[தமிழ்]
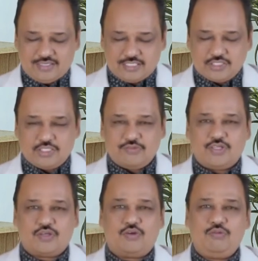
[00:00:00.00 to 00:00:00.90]
இந்த
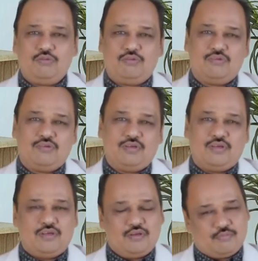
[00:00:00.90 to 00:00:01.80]
ஜீவனுக்கும்
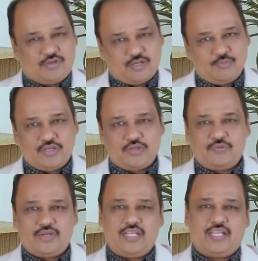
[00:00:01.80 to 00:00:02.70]

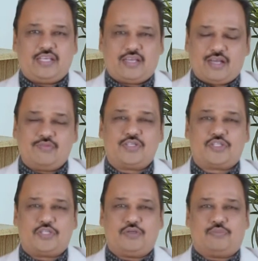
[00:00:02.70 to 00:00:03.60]
மறுமைக்கும் வேண்டிய
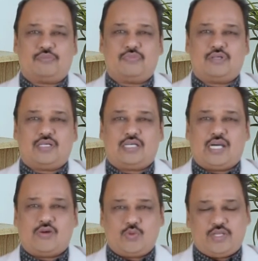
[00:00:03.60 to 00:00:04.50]
யாவற்றையும்
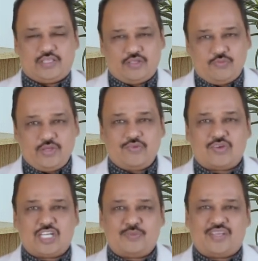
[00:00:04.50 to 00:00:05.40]
அவருடைய திவ்ய
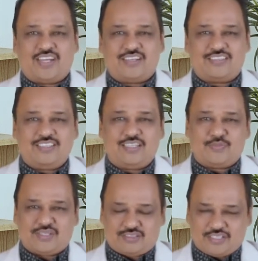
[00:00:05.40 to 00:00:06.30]
வல்லமையானது
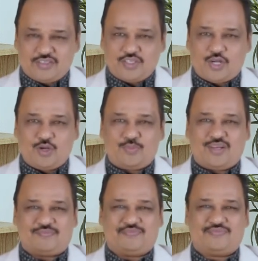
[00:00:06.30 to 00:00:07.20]
நமக்கு தந்துடலுமா